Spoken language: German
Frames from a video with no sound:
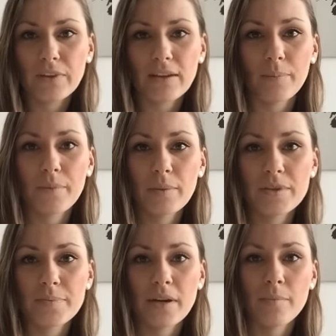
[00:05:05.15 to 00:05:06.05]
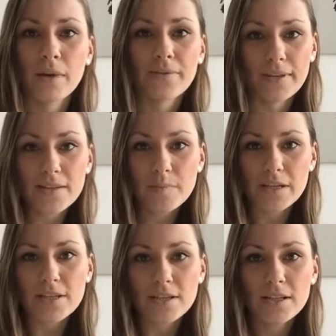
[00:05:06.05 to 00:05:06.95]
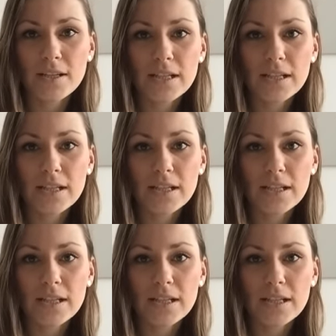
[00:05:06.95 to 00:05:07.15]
Ich habe nämlich beim Adventspecial